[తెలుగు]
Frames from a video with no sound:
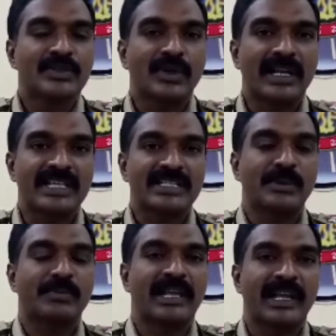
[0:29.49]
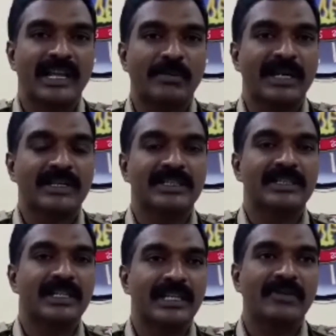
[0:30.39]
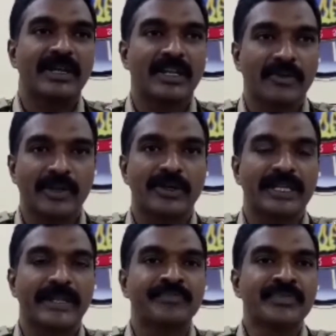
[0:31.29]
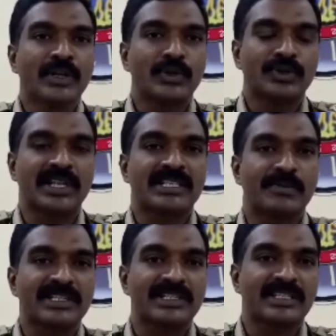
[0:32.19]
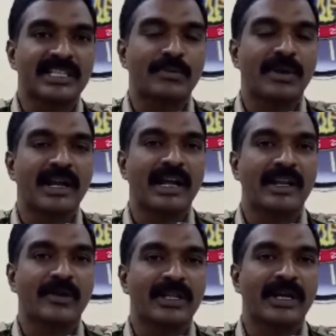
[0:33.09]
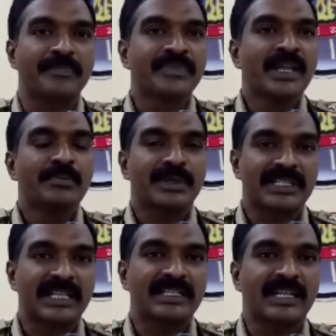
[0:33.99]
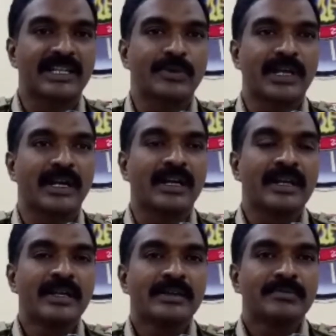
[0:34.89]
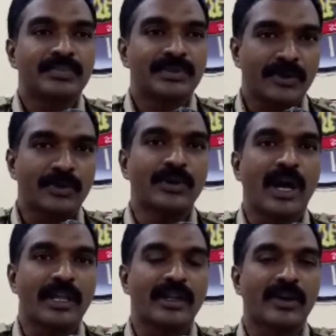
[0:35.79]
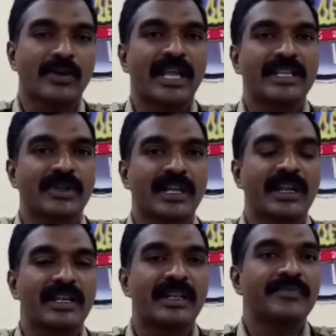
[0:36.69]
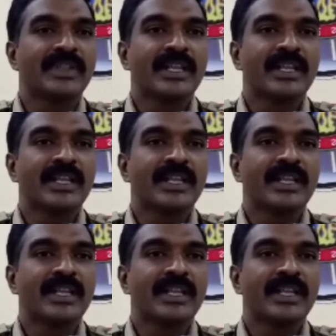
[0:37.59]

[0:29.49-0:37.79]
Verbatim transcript: సో కనీసం ఇప్పటికైనా మనకి ఇరవై ఇరవై ఒకటి నూతన సంవత్సర సందర్భంగా అయినా కూడా ప్రజలందరికీ కూడా దేవుడు ఆయుర ఆరోగ్య ఐశ్వర్యాన్ని